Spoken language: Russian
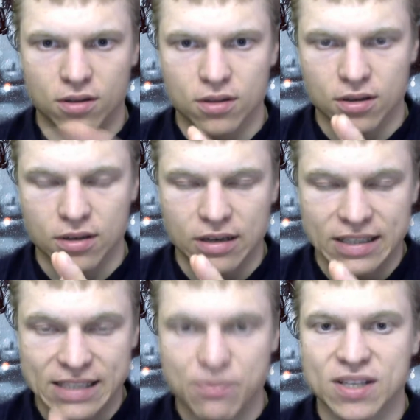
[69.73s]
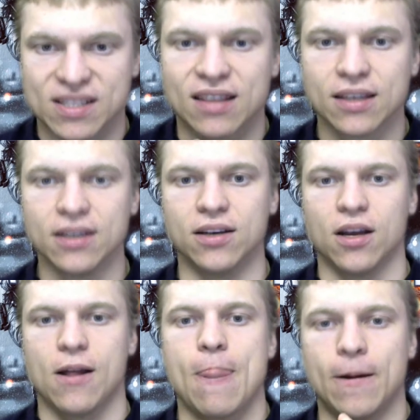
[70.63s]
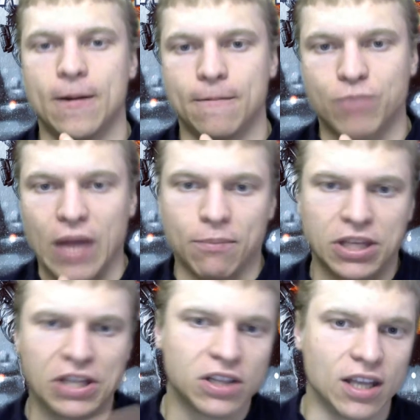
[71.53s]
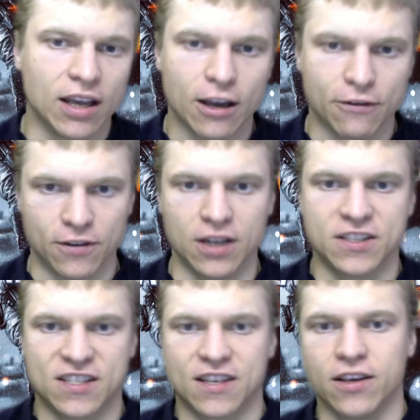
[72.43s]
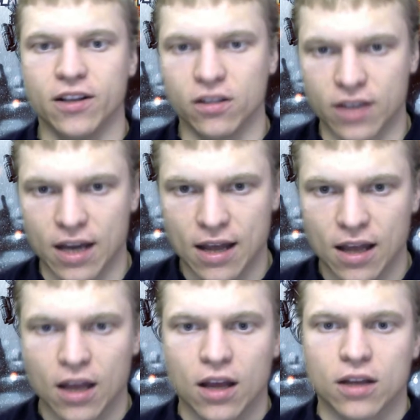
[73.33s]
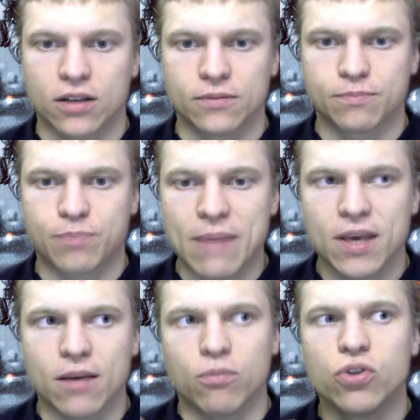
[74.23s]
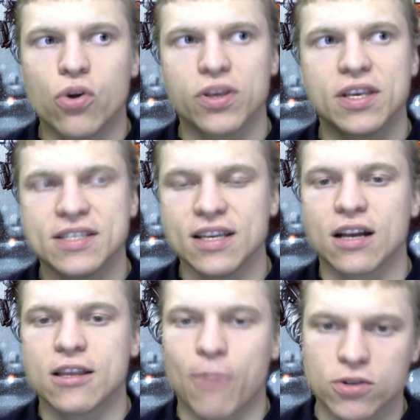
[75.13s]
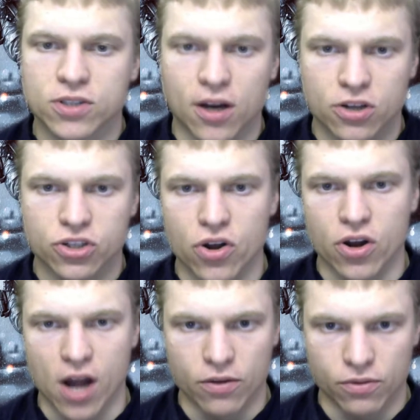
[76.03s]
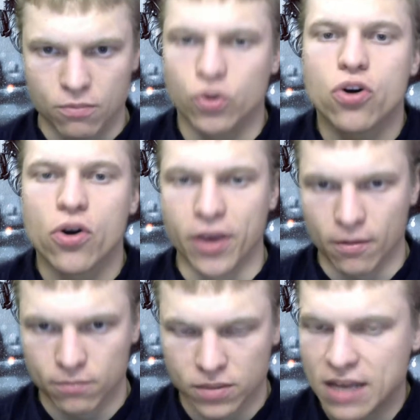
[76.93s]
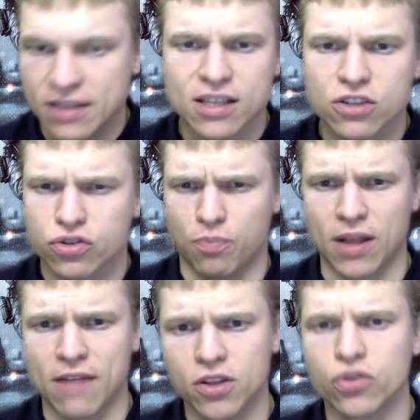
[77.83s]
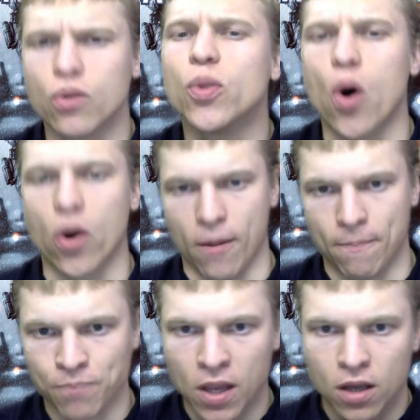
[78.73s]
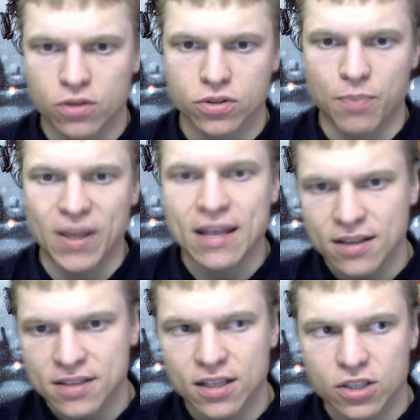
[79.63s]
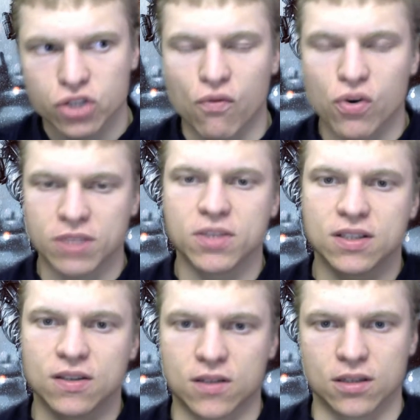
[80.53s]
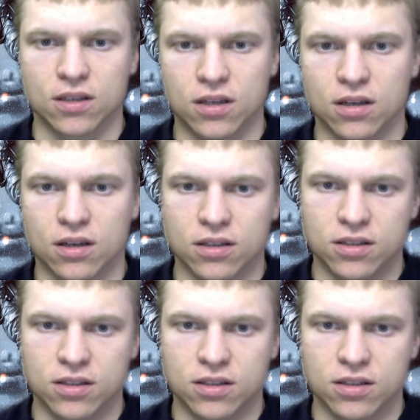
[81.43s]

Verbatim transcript: э, себе статы на там killdev или skill, да, пойми, многие из них, они просто хорошо играют. Многие. Я не скажу, что половину, но много. То есть, понятное дело, что 80, э,